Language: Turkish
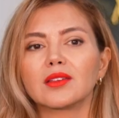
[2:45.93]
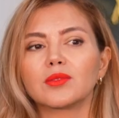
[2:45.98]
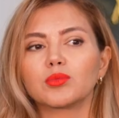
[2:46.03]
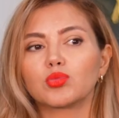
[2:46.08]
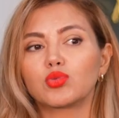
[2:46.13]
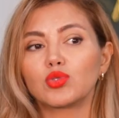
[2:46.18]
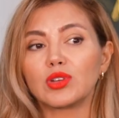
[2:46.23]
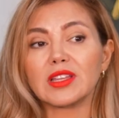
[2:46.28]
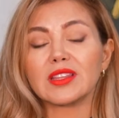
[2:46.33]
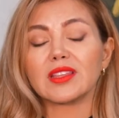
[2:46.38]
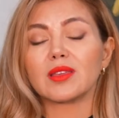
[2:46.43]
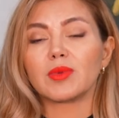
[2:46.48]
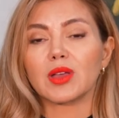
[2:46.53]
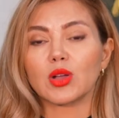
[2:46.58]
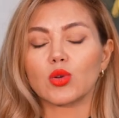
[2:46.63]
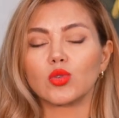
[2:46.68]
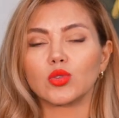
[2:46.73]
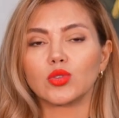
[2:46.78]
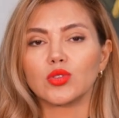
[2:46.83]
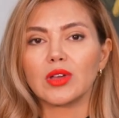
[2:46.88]
E, bu ne
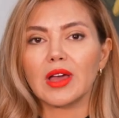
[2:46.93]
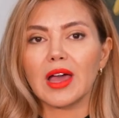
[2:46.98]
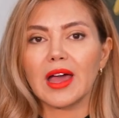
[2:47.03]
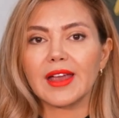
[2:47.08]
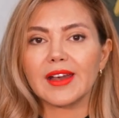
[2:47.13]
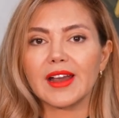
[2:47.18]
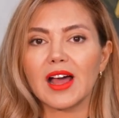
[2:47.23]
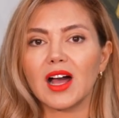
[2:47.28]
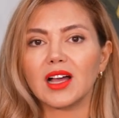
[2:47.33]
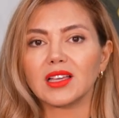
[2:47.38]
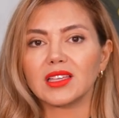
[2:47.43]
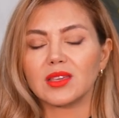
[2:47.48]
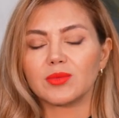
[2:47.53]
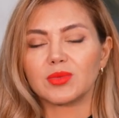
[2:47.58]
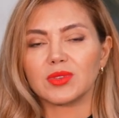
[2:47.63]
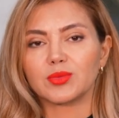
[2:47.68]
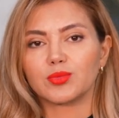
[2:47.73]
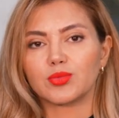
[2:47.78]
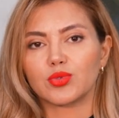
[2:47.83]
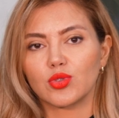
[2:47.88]
demek oluyor?
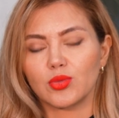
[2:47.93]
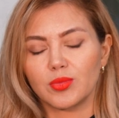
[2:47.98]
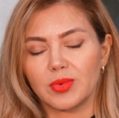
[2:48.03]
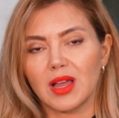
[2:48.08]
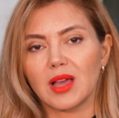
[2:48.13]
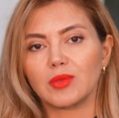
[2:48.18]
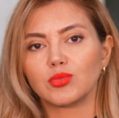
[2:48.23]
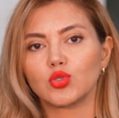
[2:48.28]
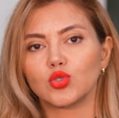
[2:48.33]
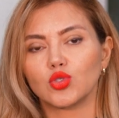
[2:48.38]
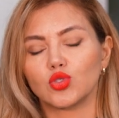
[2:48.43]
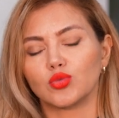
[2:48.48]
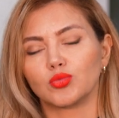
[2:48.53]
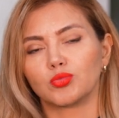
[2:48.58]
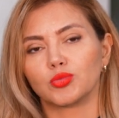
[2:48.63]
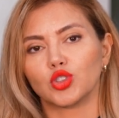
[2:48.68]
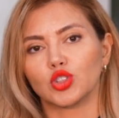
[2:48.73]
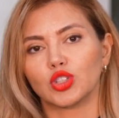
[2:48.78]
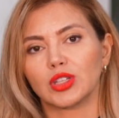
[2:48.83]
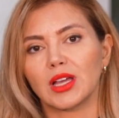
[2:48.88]
Herhangi bir problem
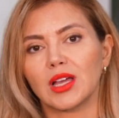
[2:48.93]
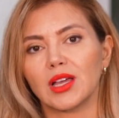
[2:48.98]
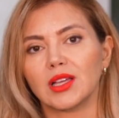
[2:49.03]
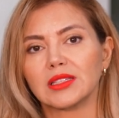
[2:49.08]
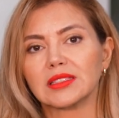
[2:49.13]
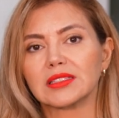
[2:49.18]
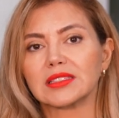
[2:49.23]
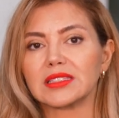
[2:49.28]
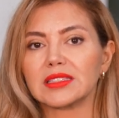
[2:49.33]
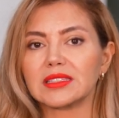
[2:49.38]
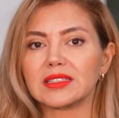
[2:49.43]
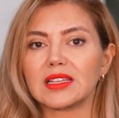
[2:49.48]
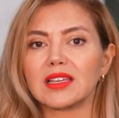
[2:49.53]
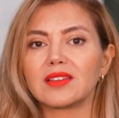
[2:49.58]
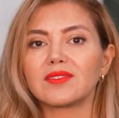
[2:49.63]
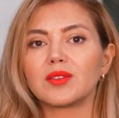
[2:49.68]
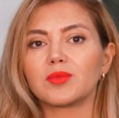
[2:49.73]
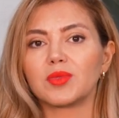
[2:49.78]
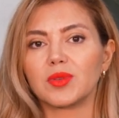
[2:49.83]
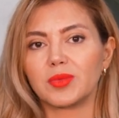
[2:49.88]
durumunda
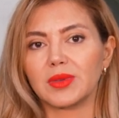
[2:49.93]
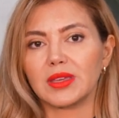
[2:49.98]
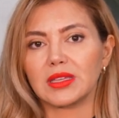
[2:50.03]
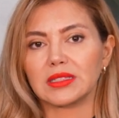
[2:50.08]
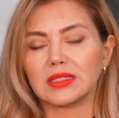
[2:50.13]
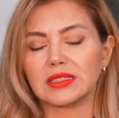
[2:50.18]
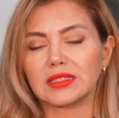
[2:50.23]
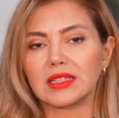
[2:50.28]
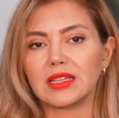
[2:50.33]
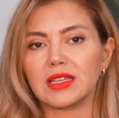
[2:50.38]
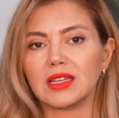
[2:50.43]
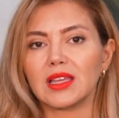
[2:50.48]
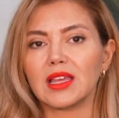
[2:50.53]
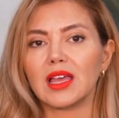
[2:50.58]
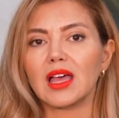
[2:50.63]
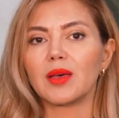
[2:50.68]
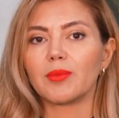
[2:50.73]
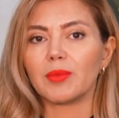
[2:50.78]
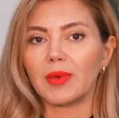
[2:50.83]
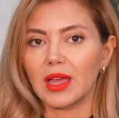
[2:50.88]
size ve bebeğinize
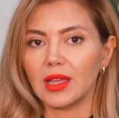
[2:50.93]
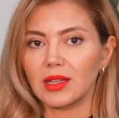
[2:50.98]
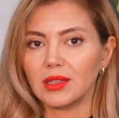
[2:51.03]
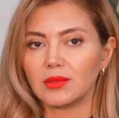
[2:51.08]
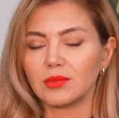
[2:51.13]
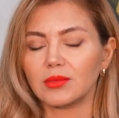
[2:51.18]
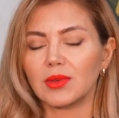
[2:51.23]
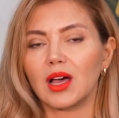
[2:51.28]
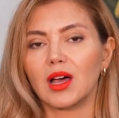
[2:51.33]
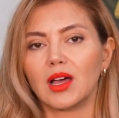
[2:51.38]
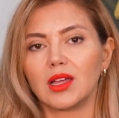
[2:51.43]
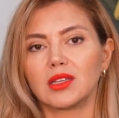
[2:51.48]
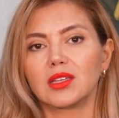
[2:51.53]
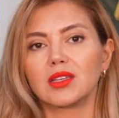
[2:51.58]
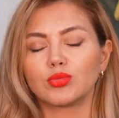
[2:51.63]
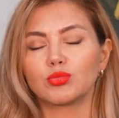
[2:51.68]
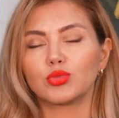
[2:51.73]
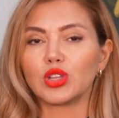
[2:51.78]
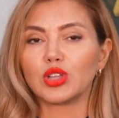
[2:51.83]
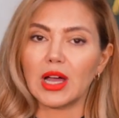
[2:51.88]
hemen
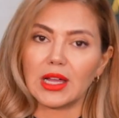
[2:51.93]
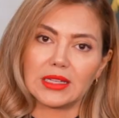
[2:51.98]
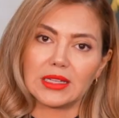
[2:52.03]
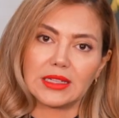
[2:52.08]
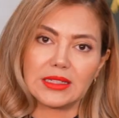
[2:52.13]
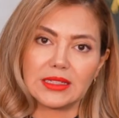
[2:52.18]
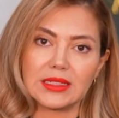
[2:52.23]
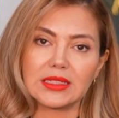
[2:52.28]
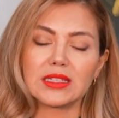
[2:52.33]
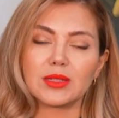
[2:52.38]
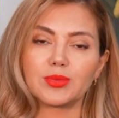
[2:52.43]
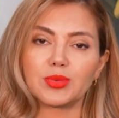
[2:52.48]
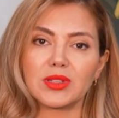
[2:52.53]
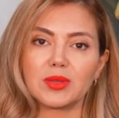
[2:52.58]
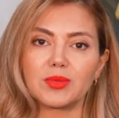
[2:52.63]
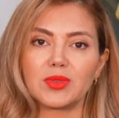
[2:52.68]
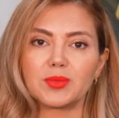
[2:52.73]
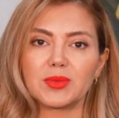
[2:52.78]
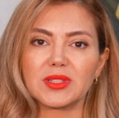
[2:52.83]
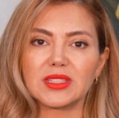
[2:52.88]
ani müdahalelerin
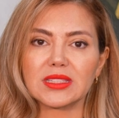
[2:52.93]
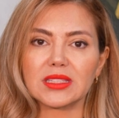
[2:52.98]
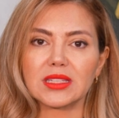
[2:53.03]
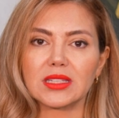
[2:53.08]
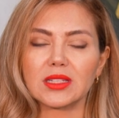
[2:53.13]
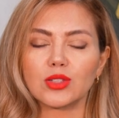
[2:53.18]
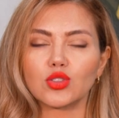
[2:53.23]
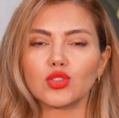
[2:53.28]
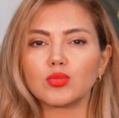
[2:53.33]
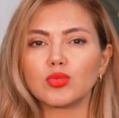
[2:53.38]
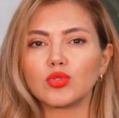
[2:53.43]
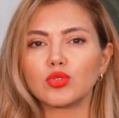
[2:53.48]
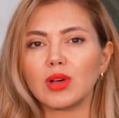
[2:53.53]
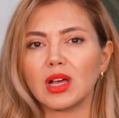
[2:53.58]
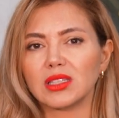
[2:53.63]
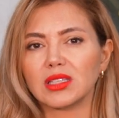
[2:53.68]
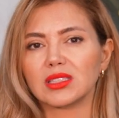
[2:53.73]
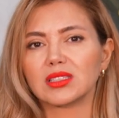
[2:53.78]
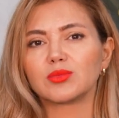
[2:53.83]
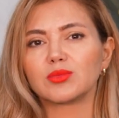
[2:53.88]
yapılabilmesi gerekiyor. Bu
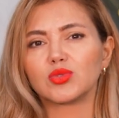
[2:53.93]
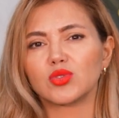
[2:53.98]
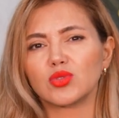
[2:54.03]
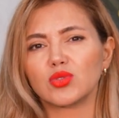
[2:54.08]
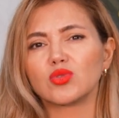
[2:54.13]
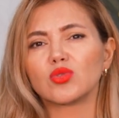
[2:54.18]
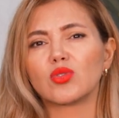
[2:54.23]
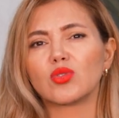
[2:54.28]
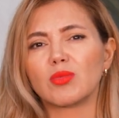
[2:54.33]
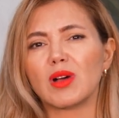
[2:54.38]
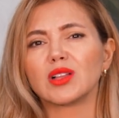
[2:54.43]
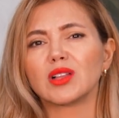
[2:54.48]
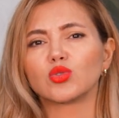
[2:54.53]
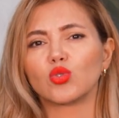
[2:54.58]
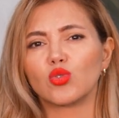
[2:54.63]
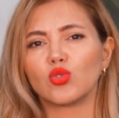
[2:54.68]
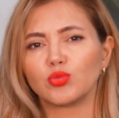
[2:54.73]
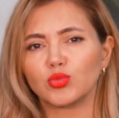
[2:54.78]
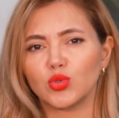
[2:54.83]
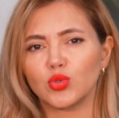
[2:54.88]
aslında bütün normal
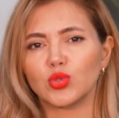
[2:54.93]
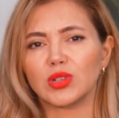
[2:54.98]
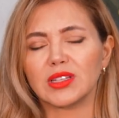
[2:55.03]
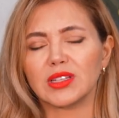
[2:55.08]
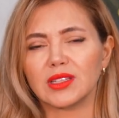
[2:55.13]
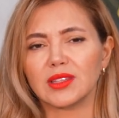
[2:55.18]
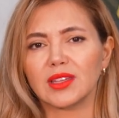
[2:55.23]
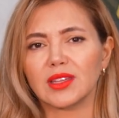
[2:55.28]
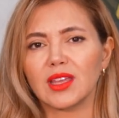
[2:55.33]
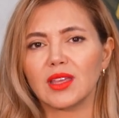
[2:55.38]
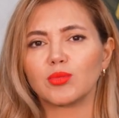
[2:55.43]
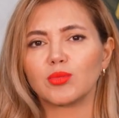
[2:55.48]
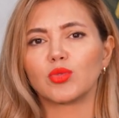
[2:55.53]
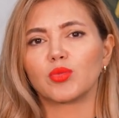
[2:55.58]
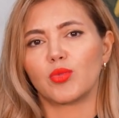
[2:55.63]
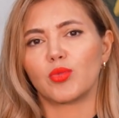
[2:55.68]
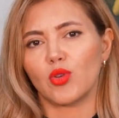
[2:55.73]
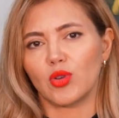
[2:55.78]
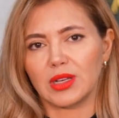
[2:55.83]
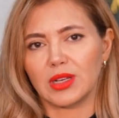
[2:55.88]
doğum türlerinde
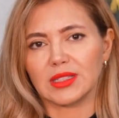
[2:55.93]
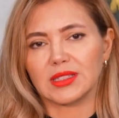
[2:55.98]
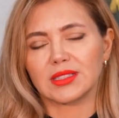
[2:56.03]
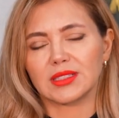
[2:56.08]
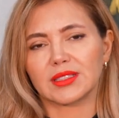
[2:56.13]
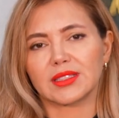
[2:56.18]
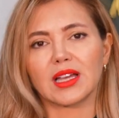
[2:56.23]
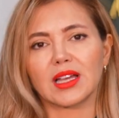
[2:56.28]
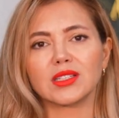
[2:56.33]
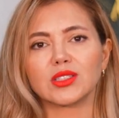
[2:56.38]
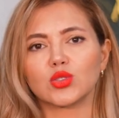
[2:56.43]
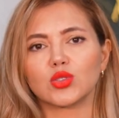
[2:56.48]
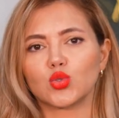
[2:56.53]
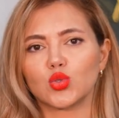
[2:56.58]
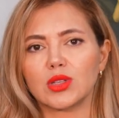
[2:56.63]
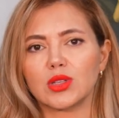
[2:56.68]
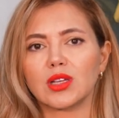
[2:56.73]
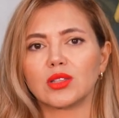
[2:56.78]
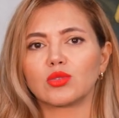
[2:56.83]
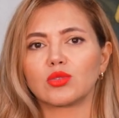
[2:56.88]
bu böyledir. Sadece
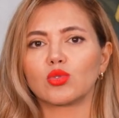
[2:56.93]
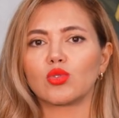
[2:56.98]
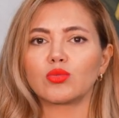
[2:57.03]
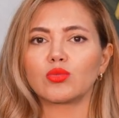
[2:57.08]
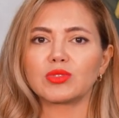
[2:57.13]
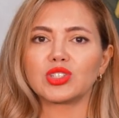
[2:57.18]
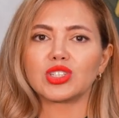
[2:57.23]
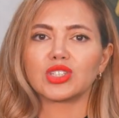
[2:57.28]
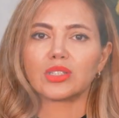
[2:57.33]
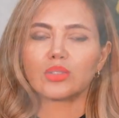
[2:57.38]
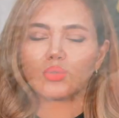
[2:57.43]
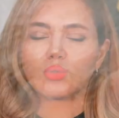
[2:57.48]
suya doğum için